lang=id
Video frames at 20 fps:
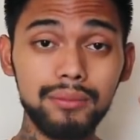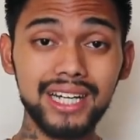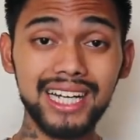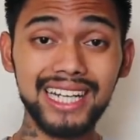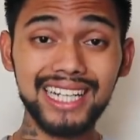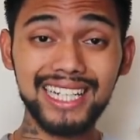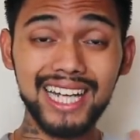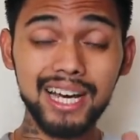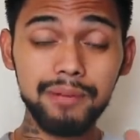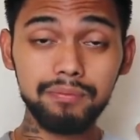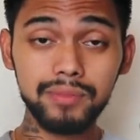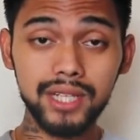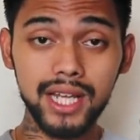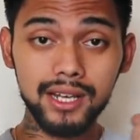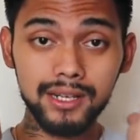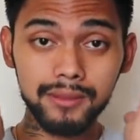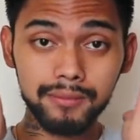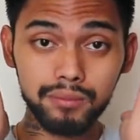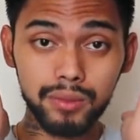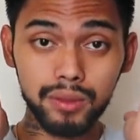mengendap
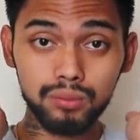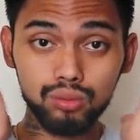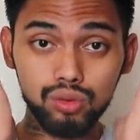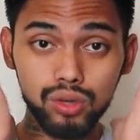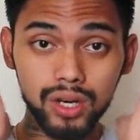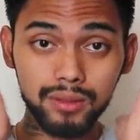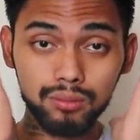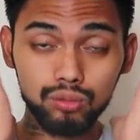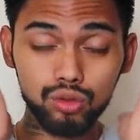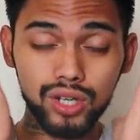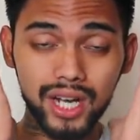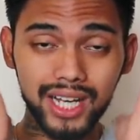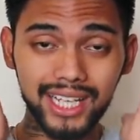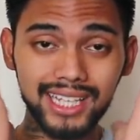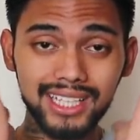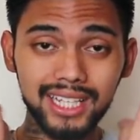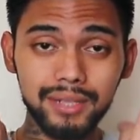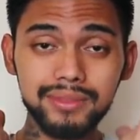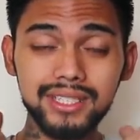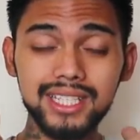dan membuat muka
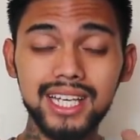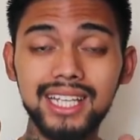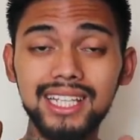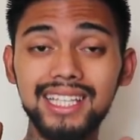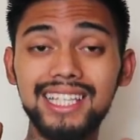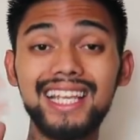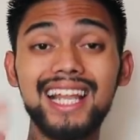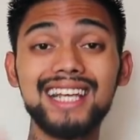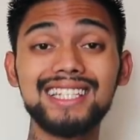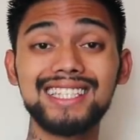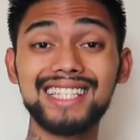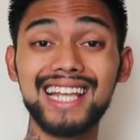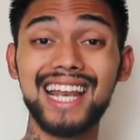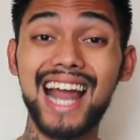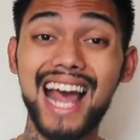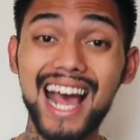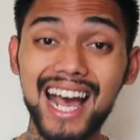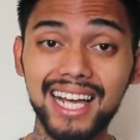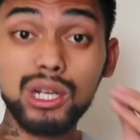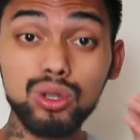kita menjadi tidak
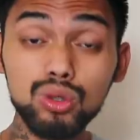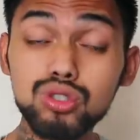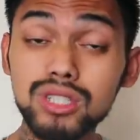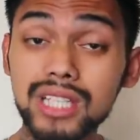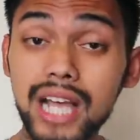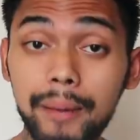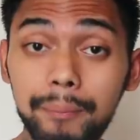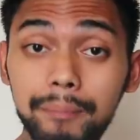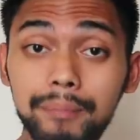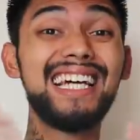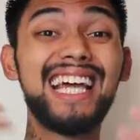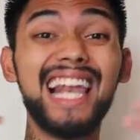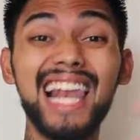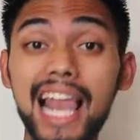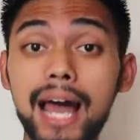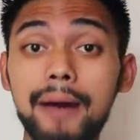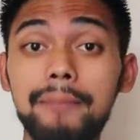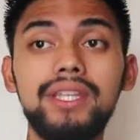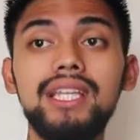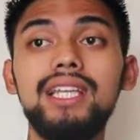cerah, kusam,
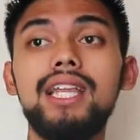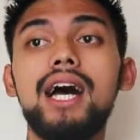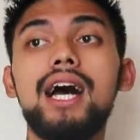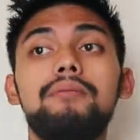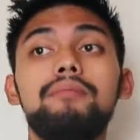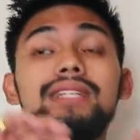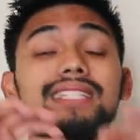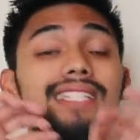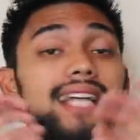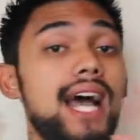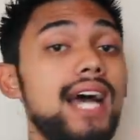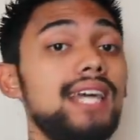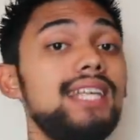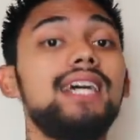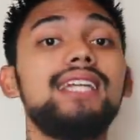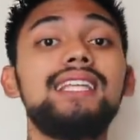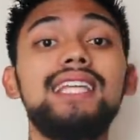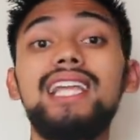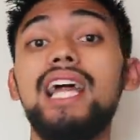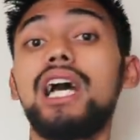gelap, tidak
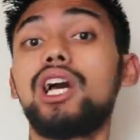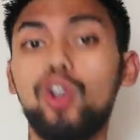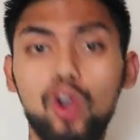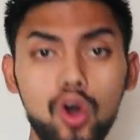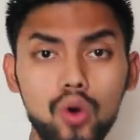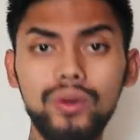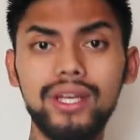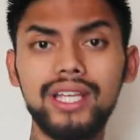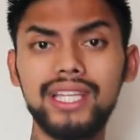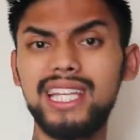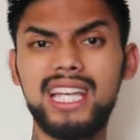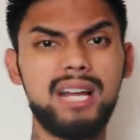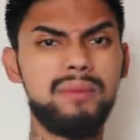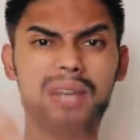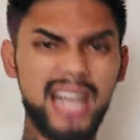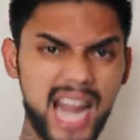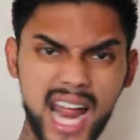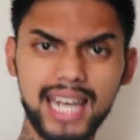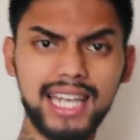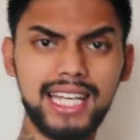bercahaya, tidak glowing, tidak
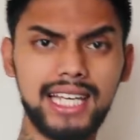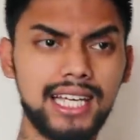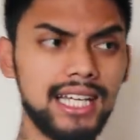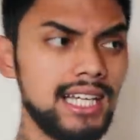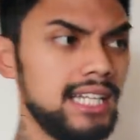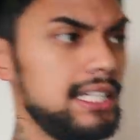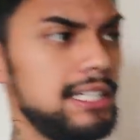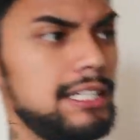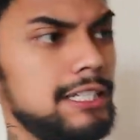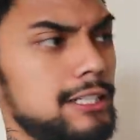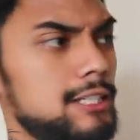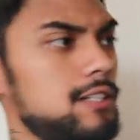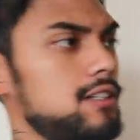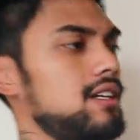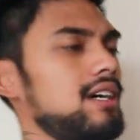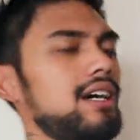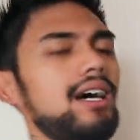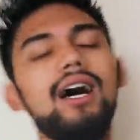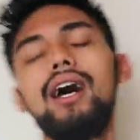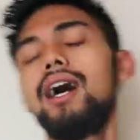menarik.
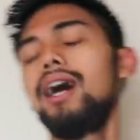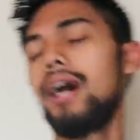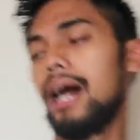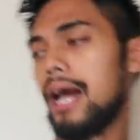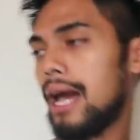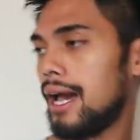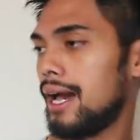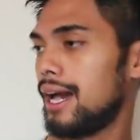Hah,